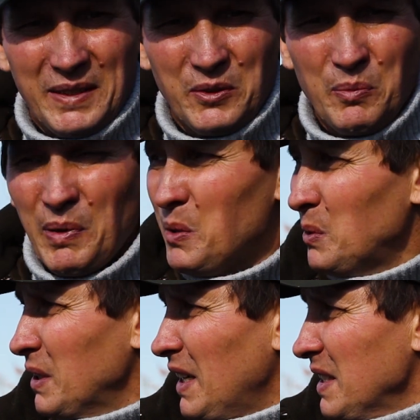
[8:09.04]
Но
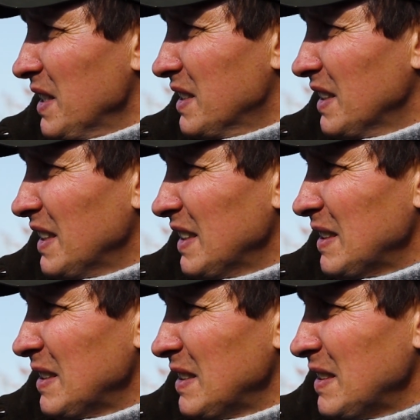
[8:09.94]
погода, конечно,
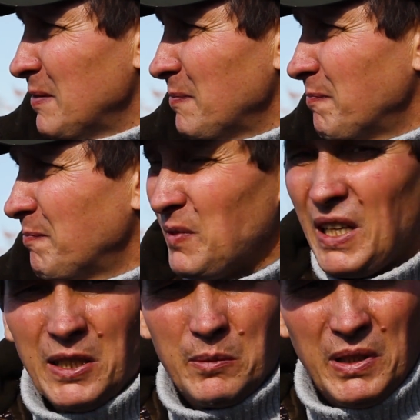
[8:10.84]

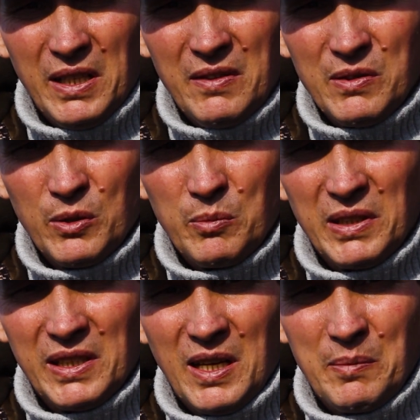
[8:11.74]
некоторым нравится, но
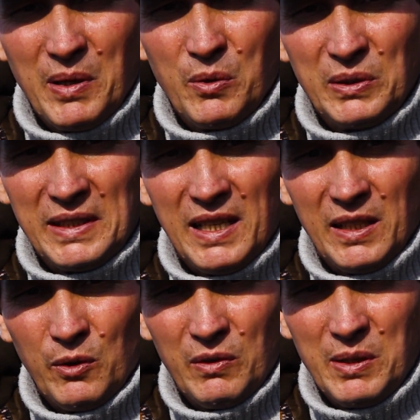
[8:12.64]
мне такая погода для
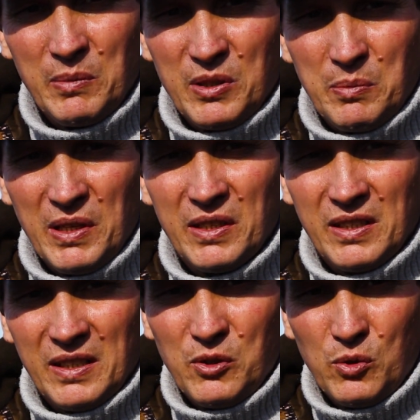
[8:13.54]
ловли именно
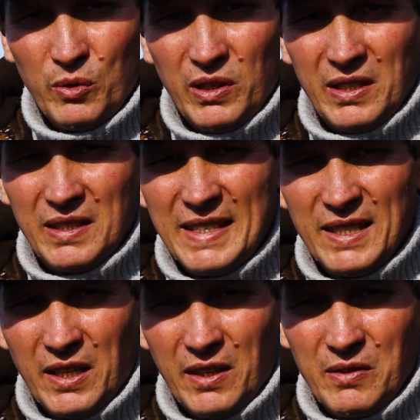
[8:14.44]
спиннинга щуки не
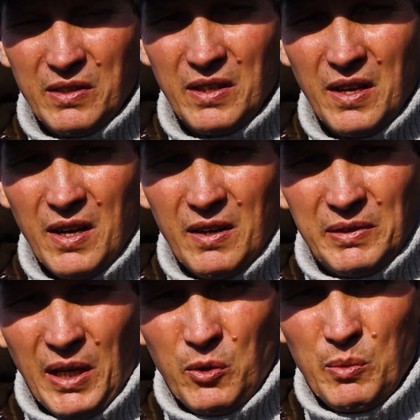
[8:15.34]
нравится. В
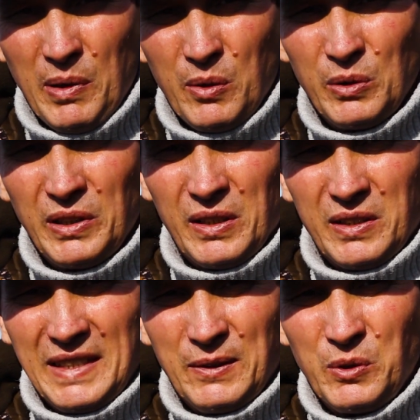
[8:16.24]
такую погоду
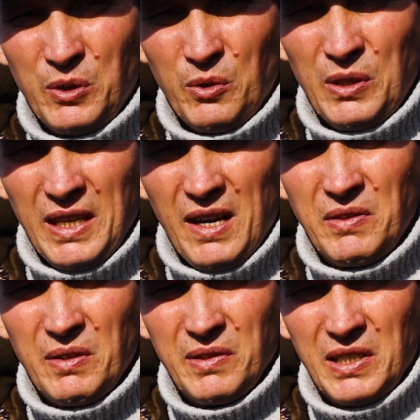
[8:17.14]
у нее
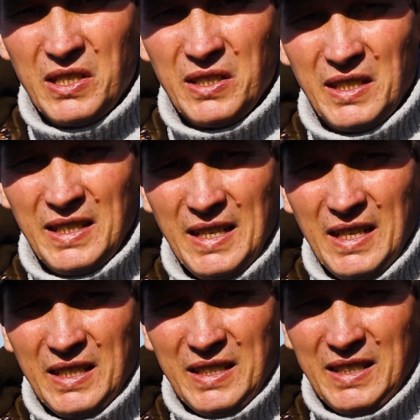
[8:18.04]
явно выражены
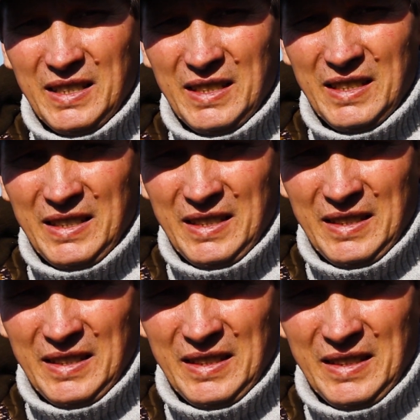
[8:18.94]

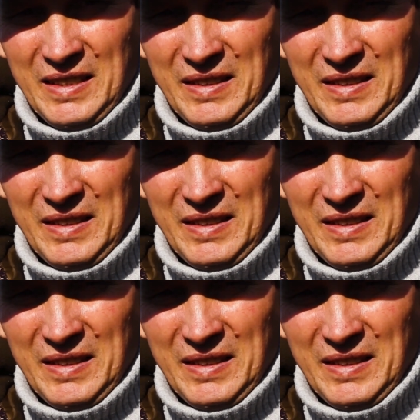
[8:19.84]
э,